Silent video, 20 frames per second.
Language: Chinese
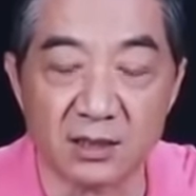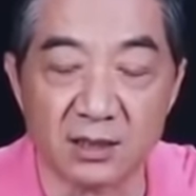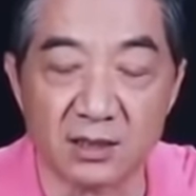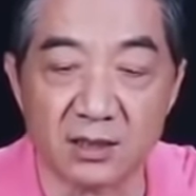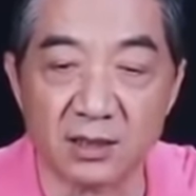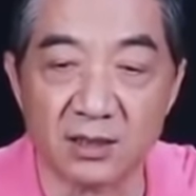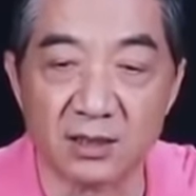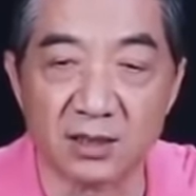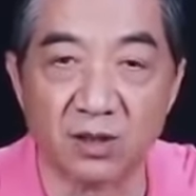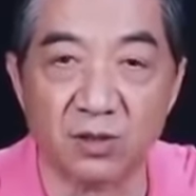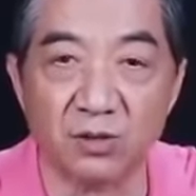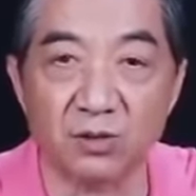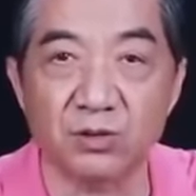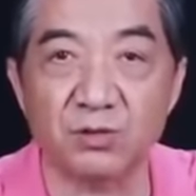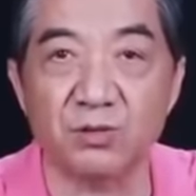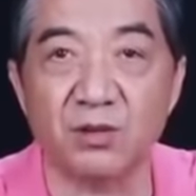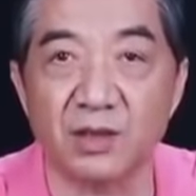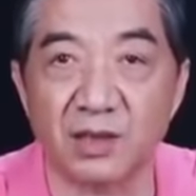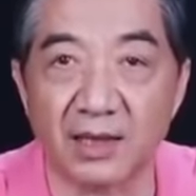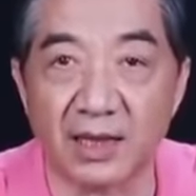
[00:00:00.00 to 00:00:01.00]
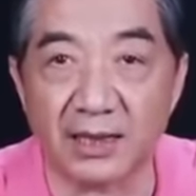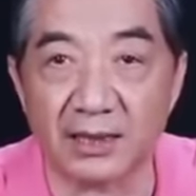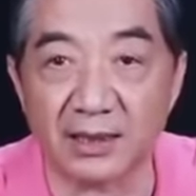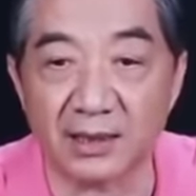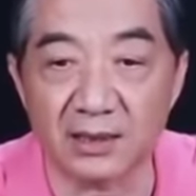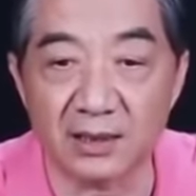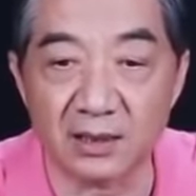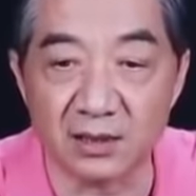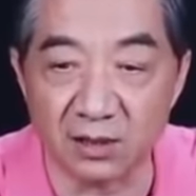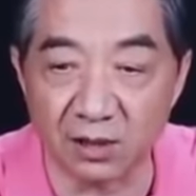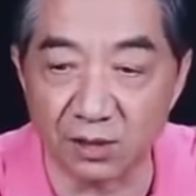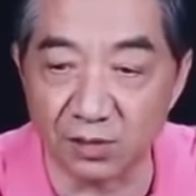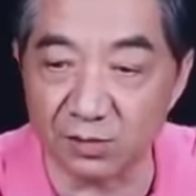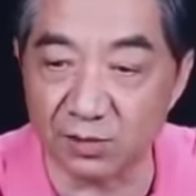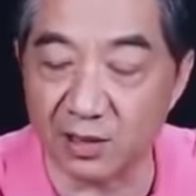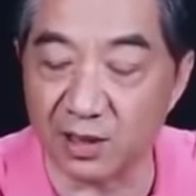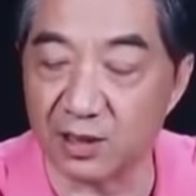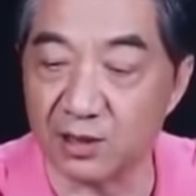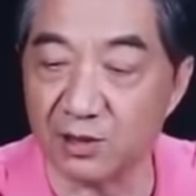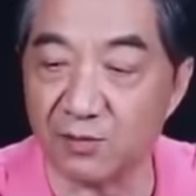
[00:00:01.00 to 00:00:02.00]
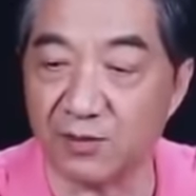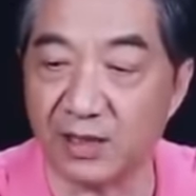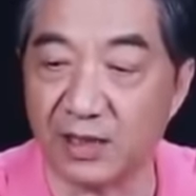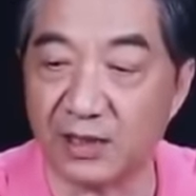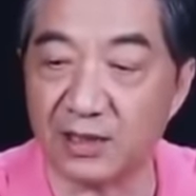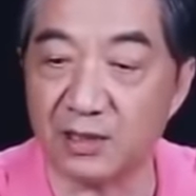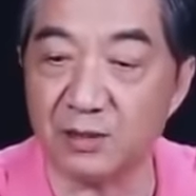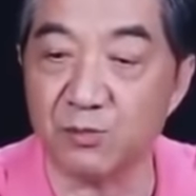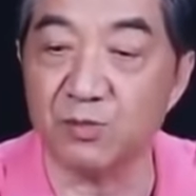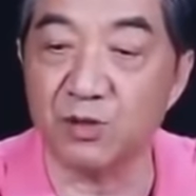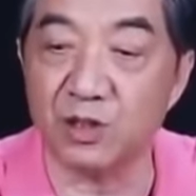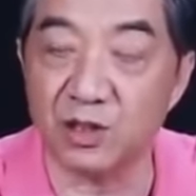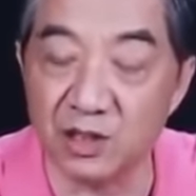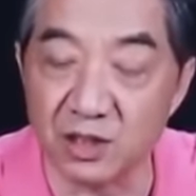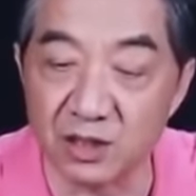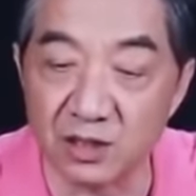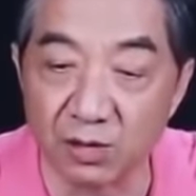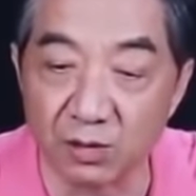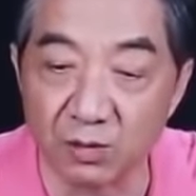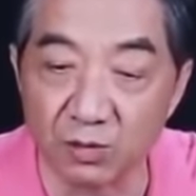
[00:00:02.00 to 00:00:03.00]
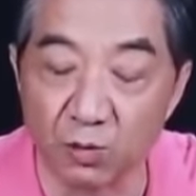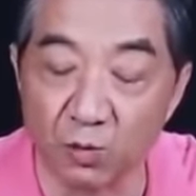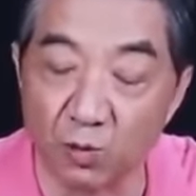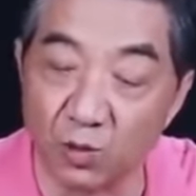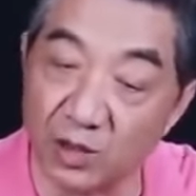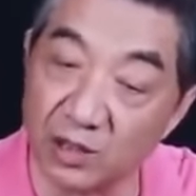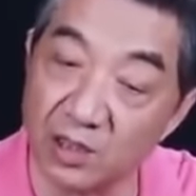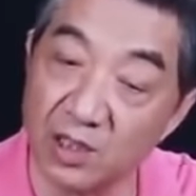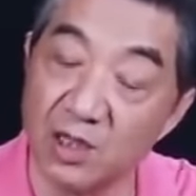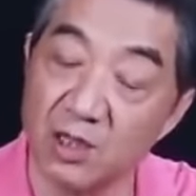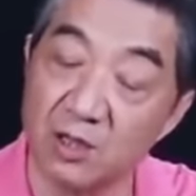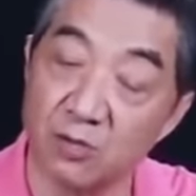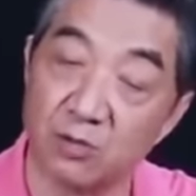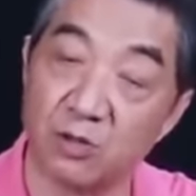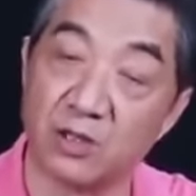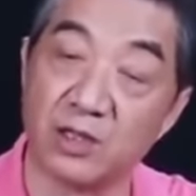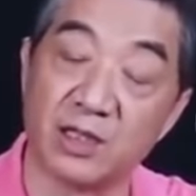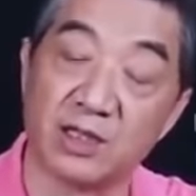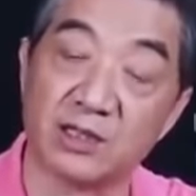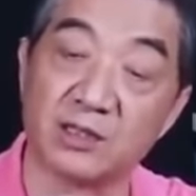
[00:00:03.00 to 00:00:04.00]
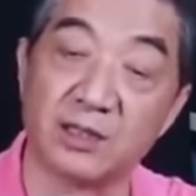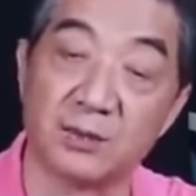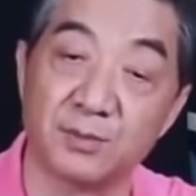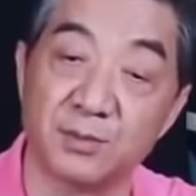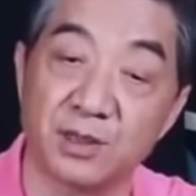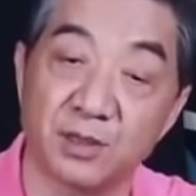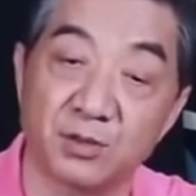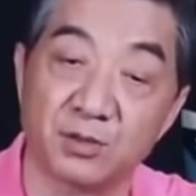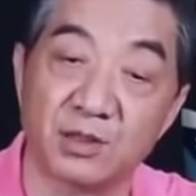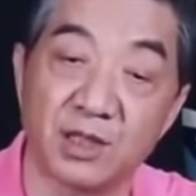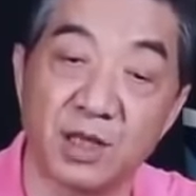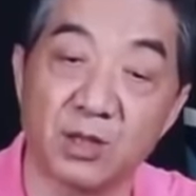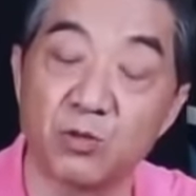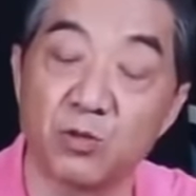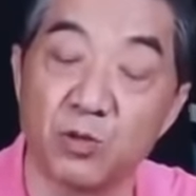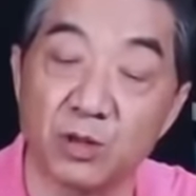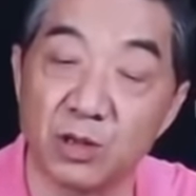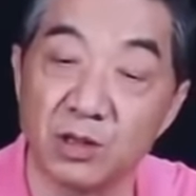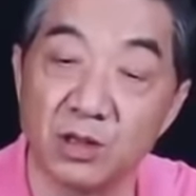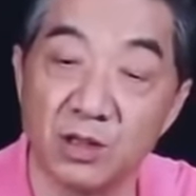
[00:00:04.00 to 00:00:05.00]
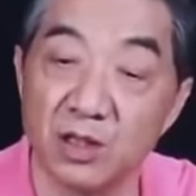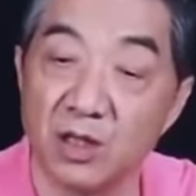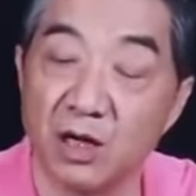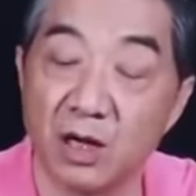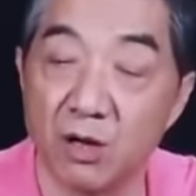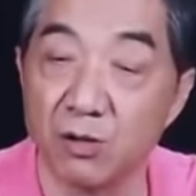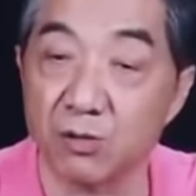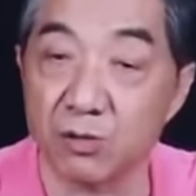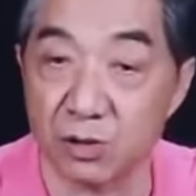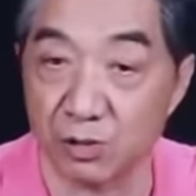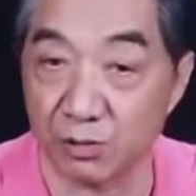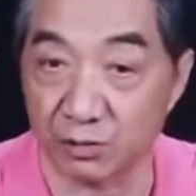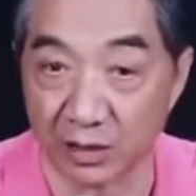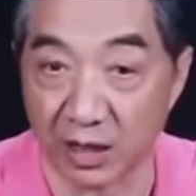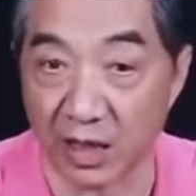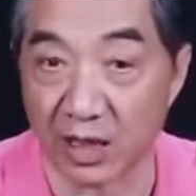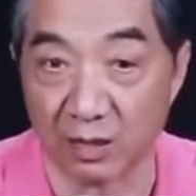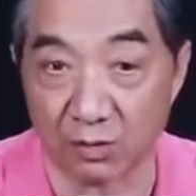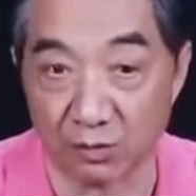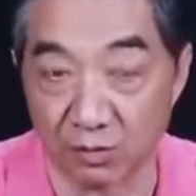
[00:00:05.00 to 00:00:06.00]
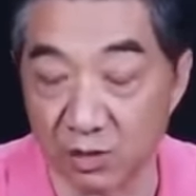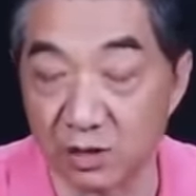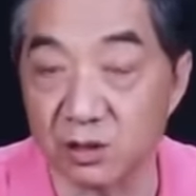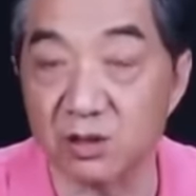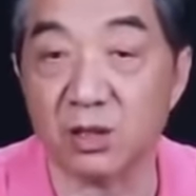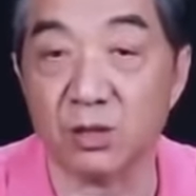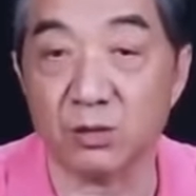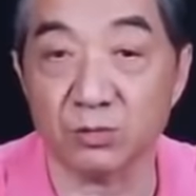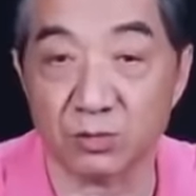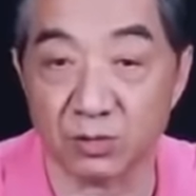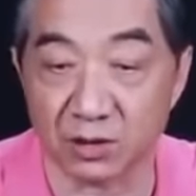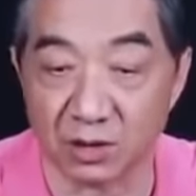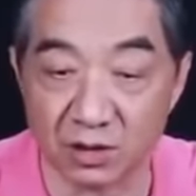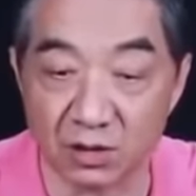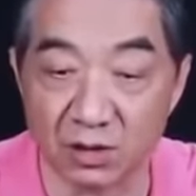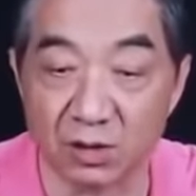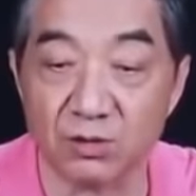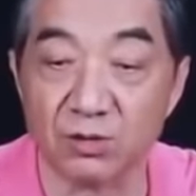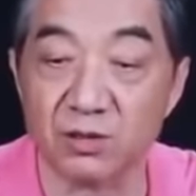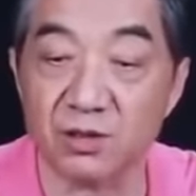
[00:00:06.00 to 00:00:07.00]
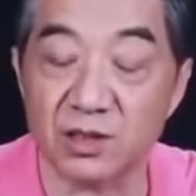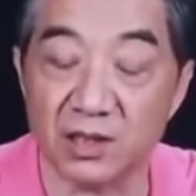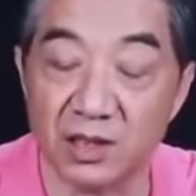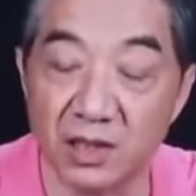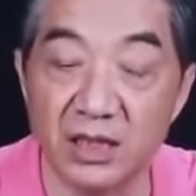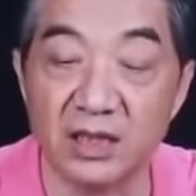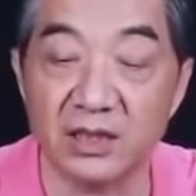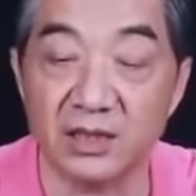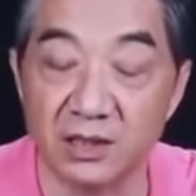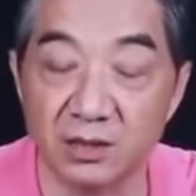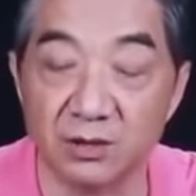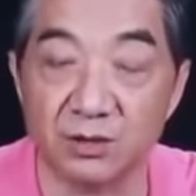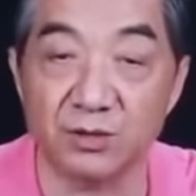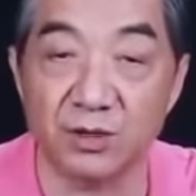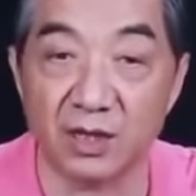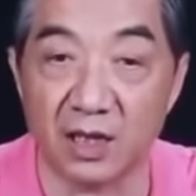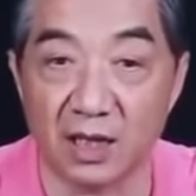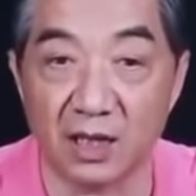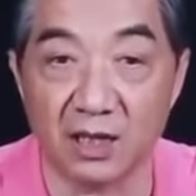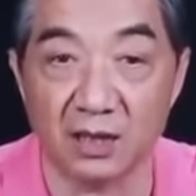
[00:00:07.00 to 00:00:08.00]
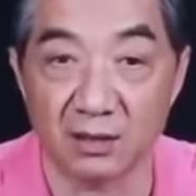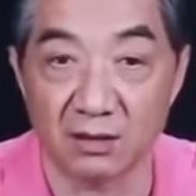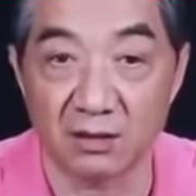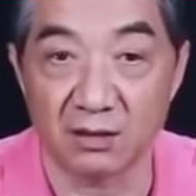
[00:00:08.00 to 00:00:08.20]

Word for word: 整起操作来了？你操作也就完了，你模拟操作我。我原来当兵的时候当过号手的，我是操作的，操作是一令一动啊，